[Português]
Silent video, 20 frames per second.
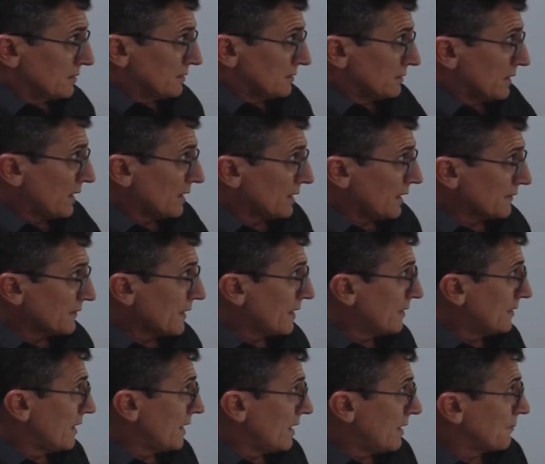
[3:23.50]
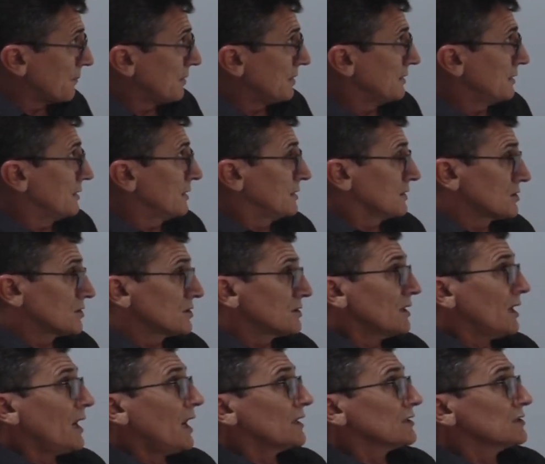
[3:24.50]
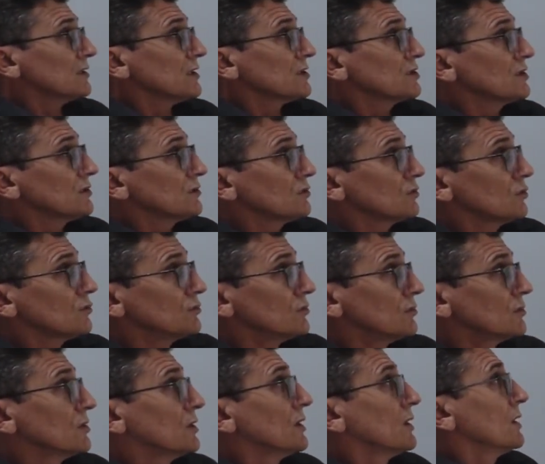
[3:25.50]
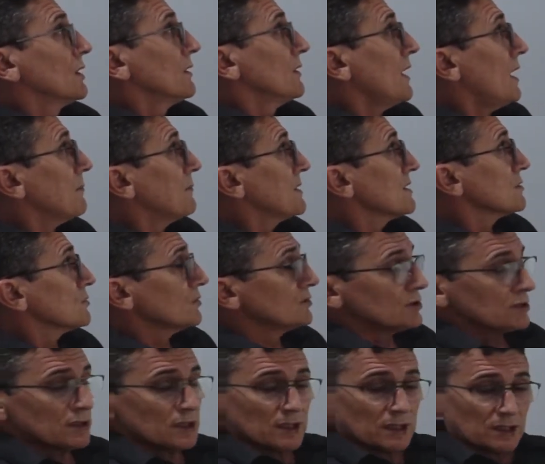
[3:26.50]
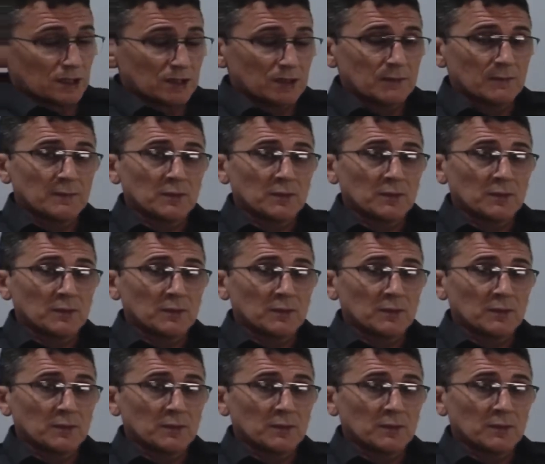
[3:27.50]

na Inglaterra, na época, tinha a dinastia Tudor. Na pessoa de quem?